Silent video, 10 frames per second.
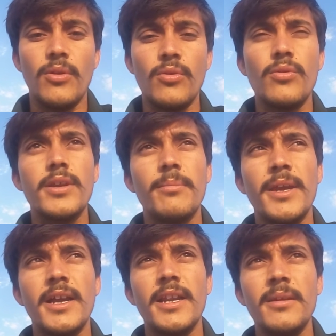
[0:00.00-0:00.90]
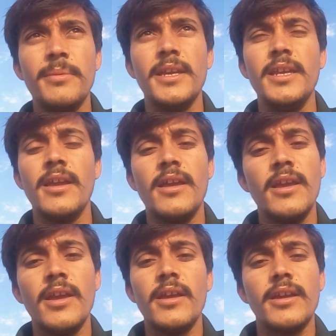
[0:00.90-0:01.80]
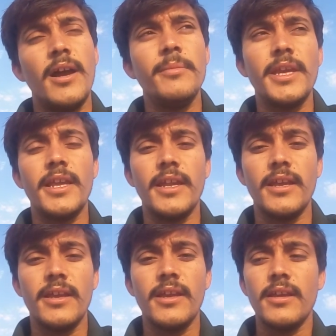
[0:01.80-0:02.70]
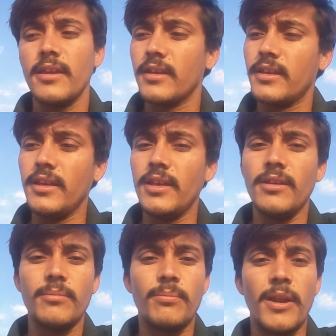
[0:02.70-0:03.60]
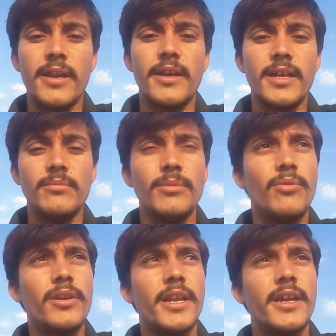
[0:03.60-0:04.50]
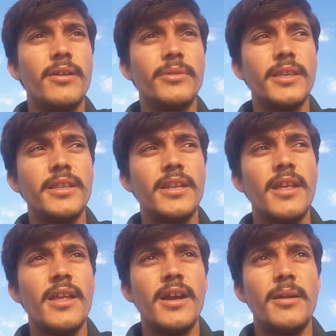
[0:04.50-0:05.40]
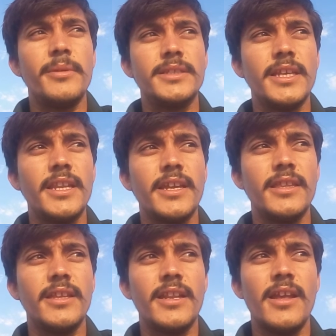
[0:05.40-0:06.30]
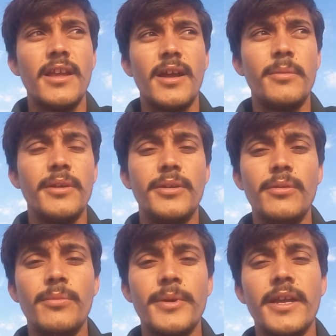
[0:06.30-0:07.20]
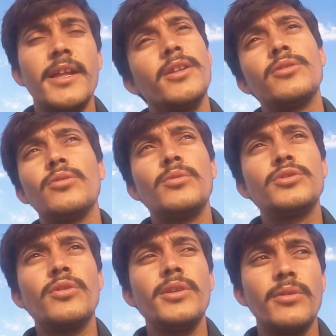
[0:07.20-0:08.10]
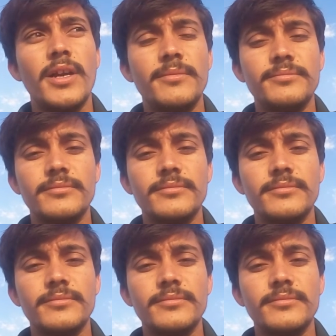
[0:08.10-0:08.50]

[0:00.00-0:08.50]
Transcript: लोगों के बहकाने पे ही हम कह रहे हैं कि फलाना आदमी बोल रहा है गांव के अंदर अपने शहर के अंदर अपने टीवी पे तो वो चोरी होगा